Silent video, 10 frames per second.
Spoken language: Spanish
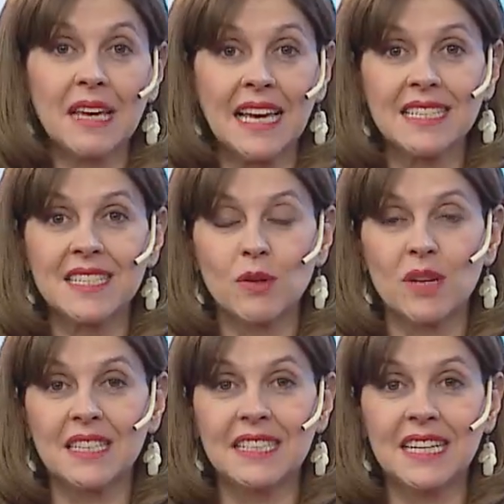vigencia
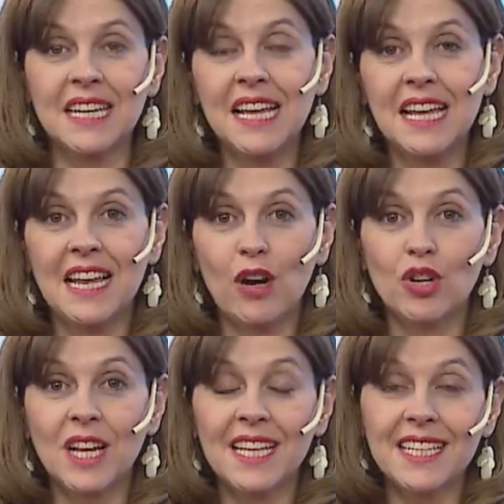durante la
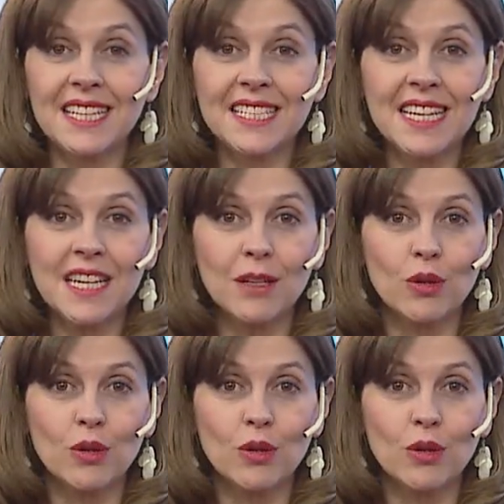jornada de ayer,